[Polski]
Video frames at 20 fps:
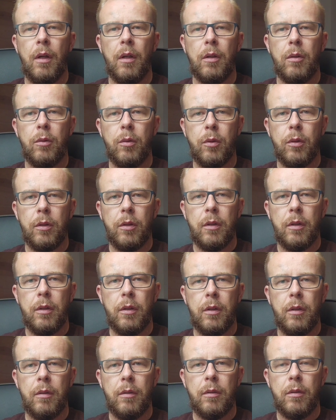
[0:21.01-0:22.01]

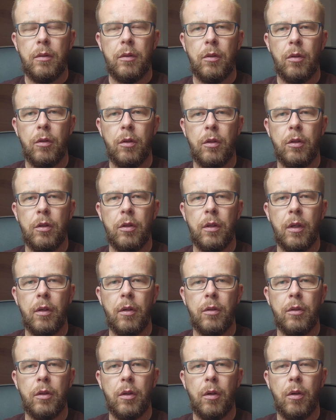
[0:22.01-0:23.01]
który dotyczy
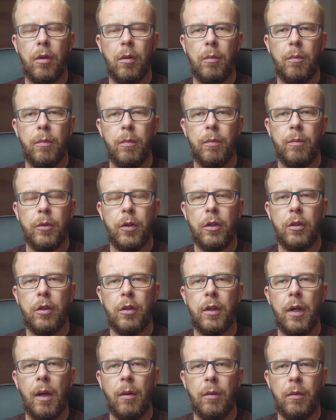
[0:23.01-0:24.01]
tego, co
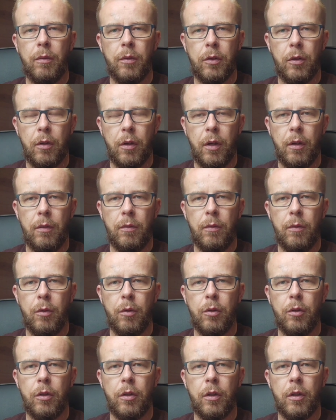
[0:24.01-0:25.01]
przeczytałem wczoraj w
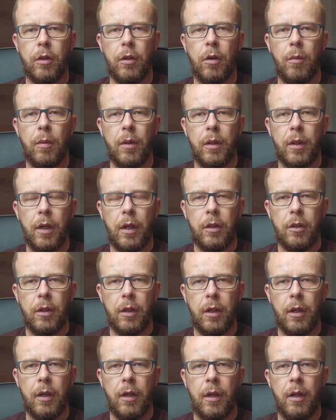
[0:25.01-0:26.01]
różnych
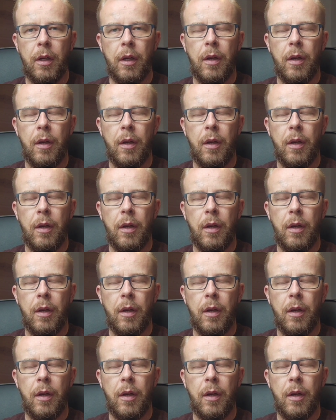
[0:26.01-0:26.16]
komentarzach,